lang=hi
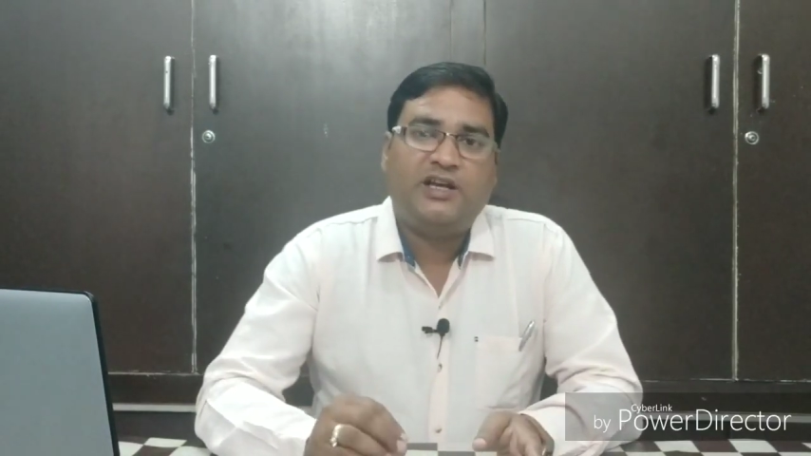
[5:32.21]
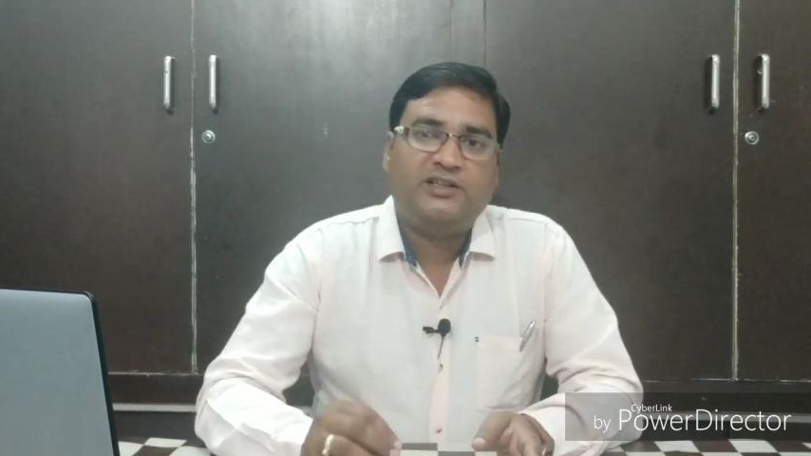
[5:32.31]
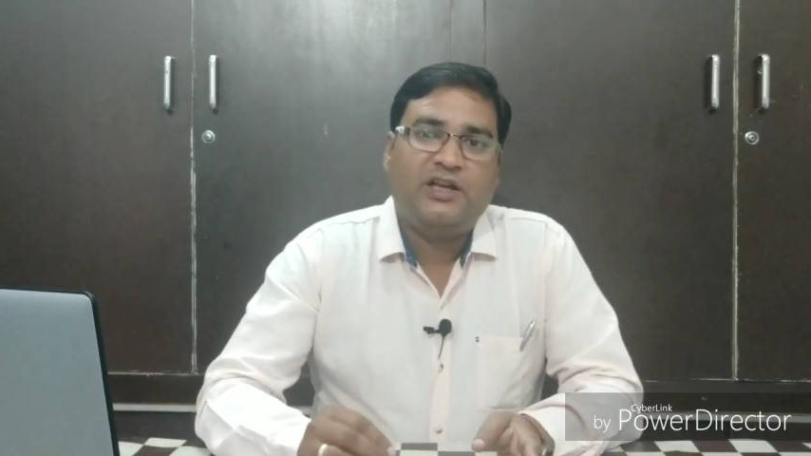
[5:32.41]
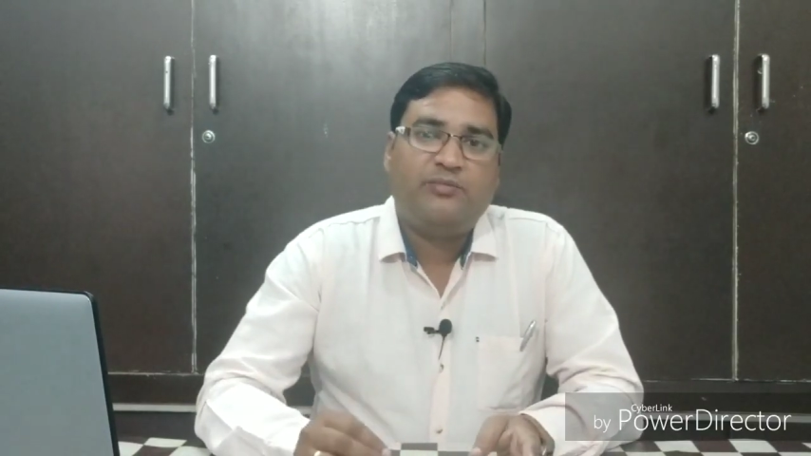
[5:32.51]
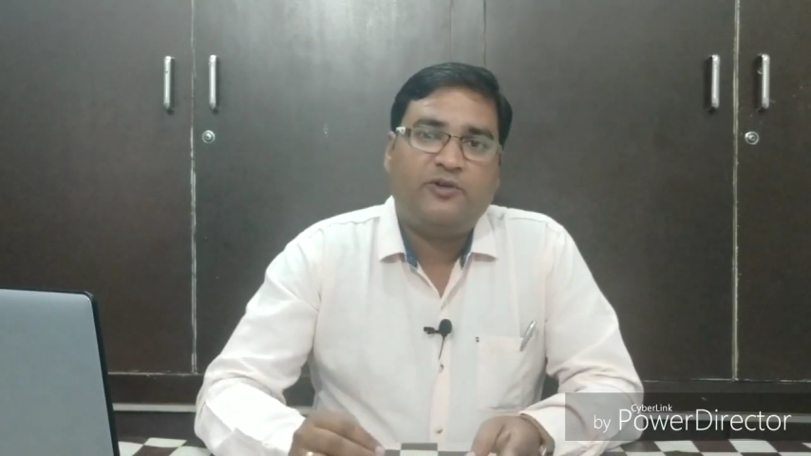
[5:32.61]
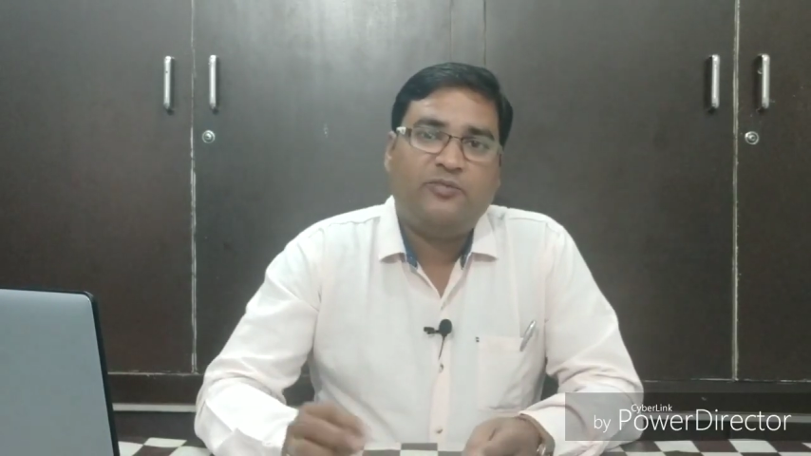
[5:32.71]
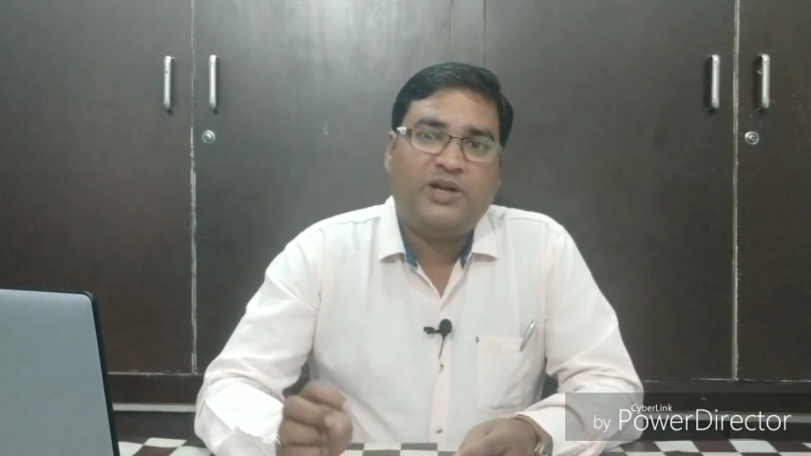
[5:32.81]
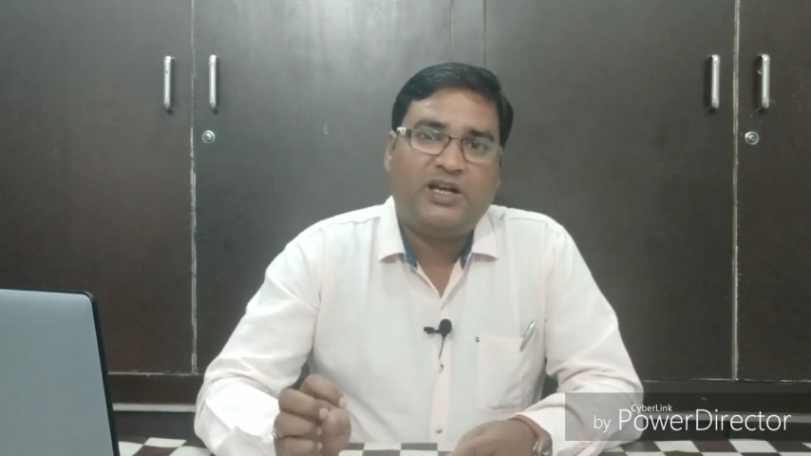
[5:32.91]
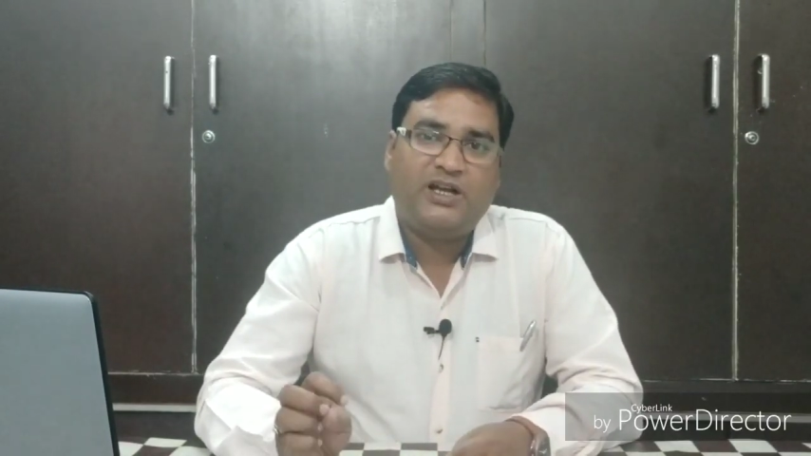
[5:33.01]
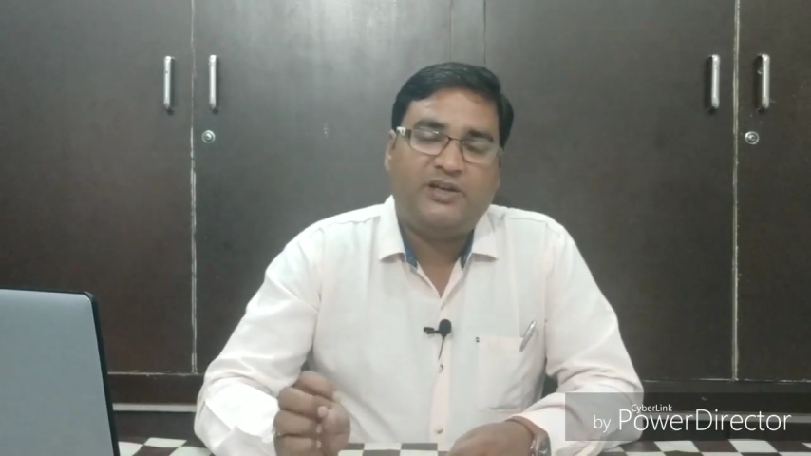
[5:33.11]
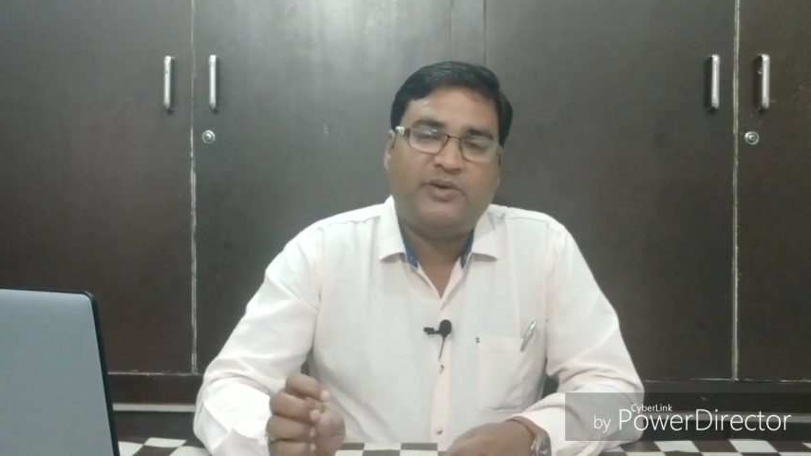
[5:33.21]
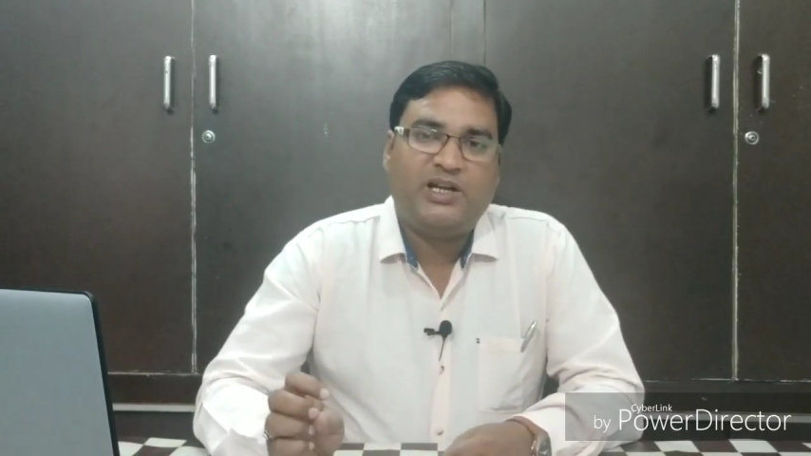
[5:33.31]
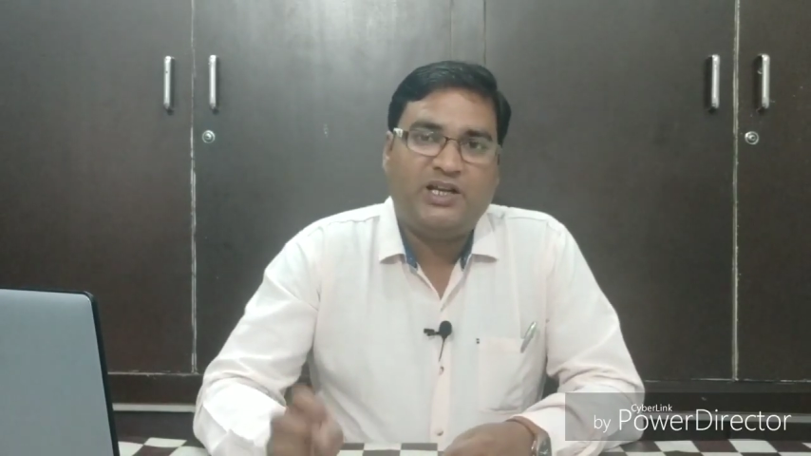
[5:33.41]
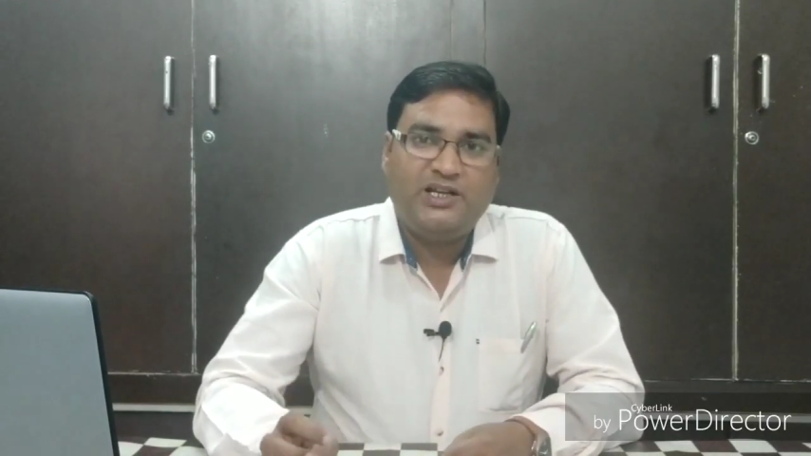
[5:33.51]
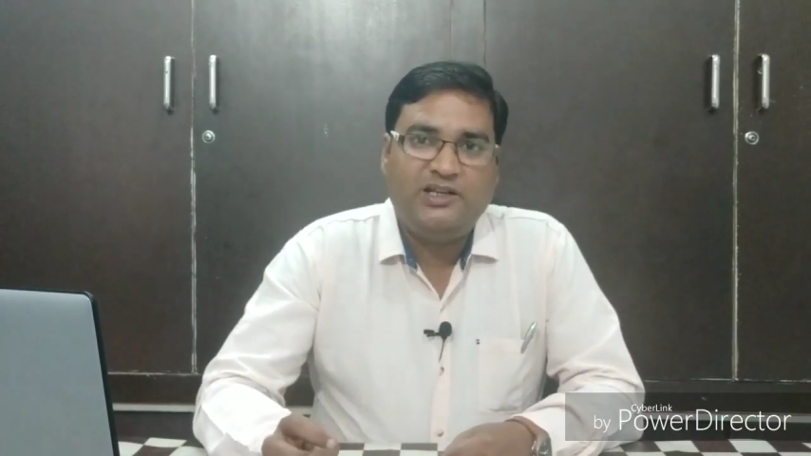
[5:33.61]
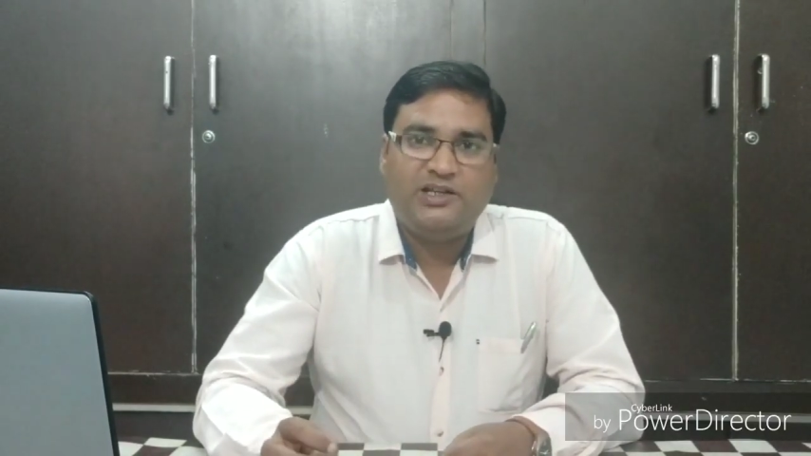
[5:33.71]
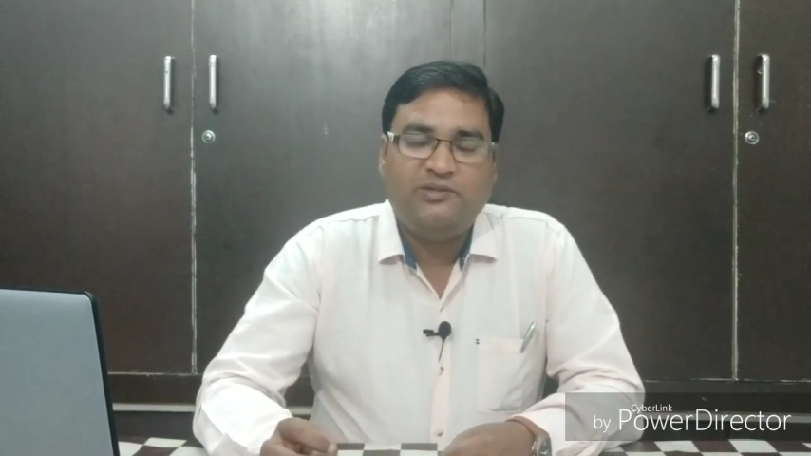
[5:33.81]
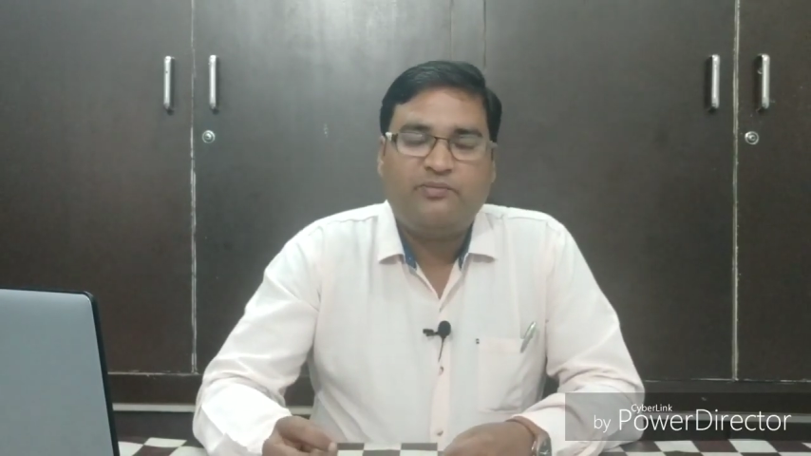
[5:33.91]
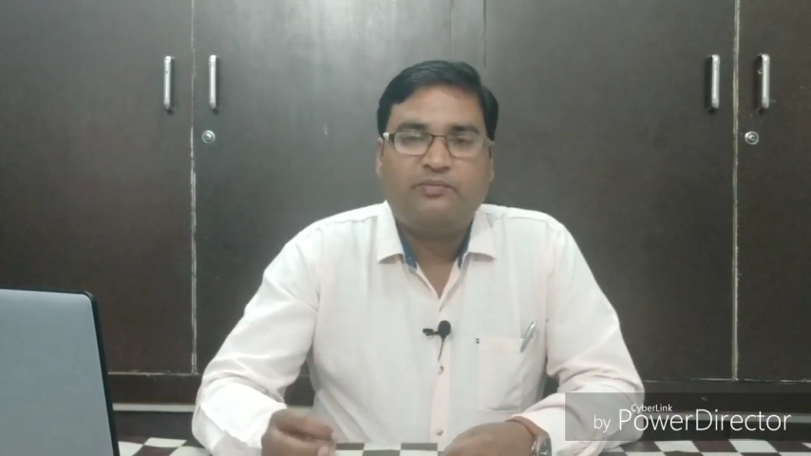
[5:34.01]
हर अध्यापक को भरना अनिवार्य नहीं है